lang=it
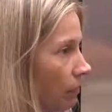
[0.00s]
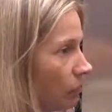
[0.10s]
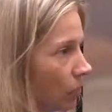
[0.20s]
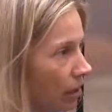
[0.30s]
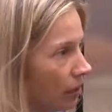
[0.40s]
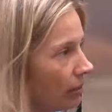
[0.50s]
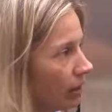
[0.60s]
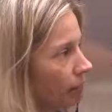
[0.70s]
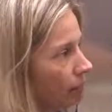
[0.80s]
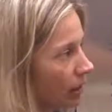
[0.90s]

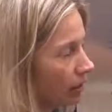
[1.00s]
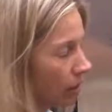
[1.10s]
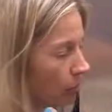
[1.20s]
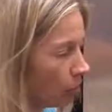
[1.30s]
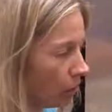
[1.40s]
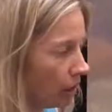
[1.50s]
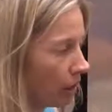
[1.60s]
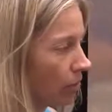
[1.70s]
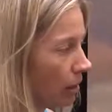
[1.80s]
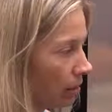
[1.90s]
voleva
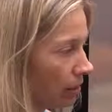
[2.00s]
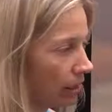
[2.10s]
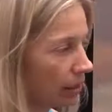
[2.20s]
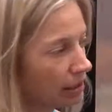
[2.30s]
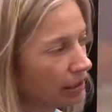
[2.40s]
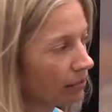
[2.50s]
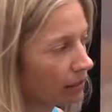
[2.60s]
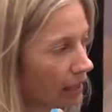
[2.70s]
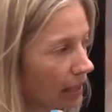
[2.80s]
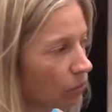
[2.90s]
attribuire qualche
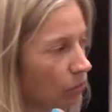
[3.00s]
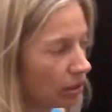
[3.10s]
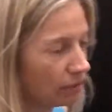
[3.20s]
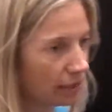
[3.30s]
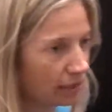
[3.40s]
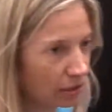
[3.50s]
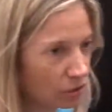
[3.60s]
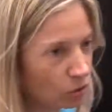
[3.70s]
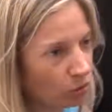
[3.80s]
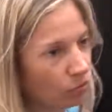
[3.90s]
significato
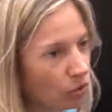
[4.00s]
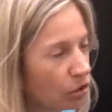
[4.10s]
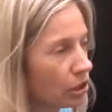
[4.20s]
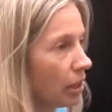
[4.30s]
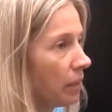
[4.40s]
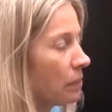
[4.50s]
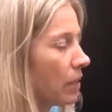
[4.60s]
diverso, forse